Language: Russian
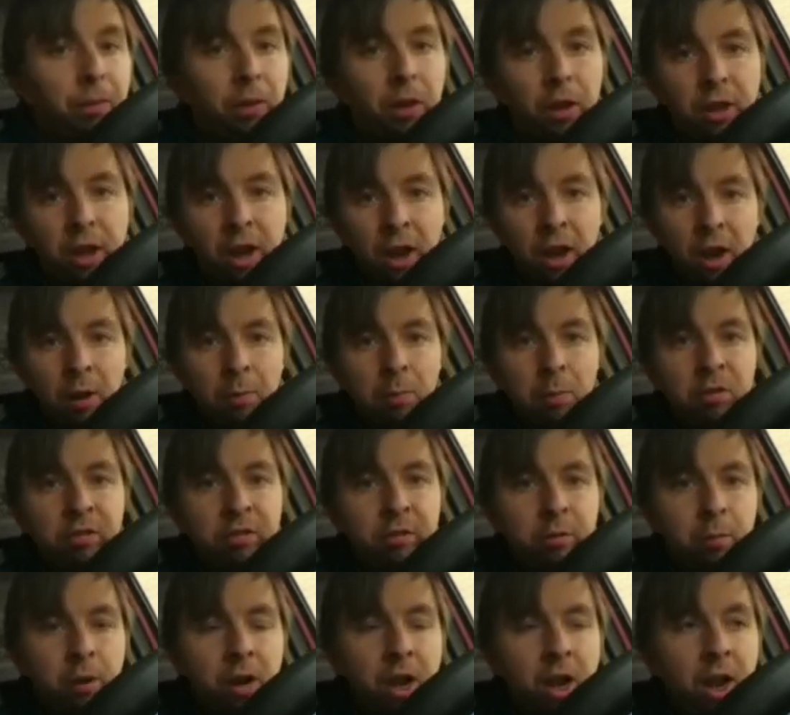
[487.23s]
Я как по
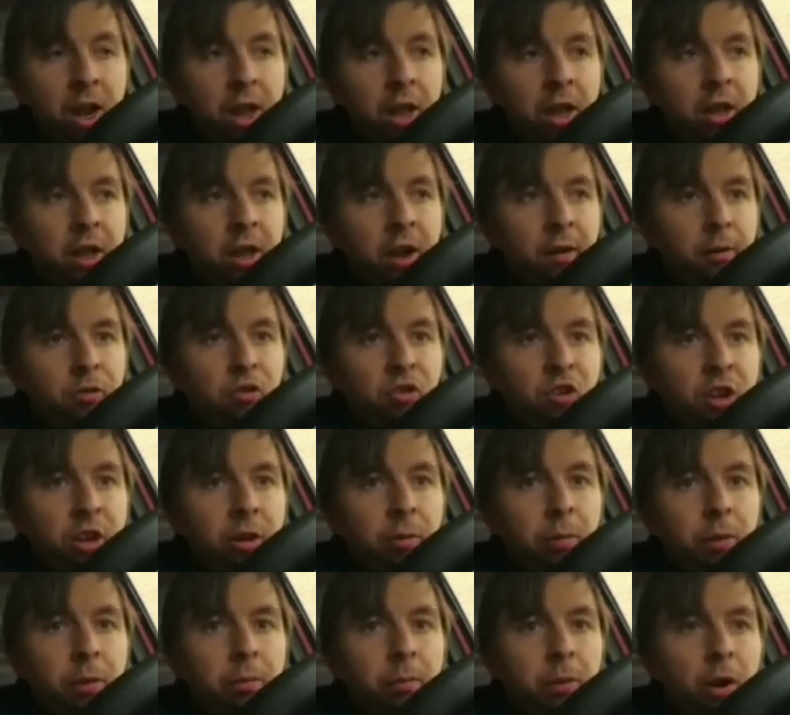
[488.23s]
земле, я вообще не
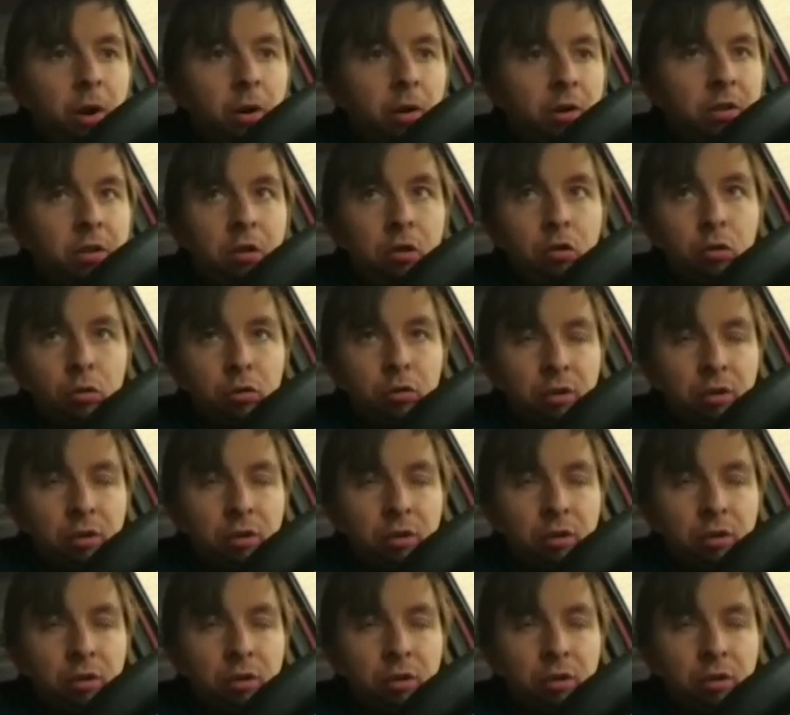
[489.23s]
понимаю, где чего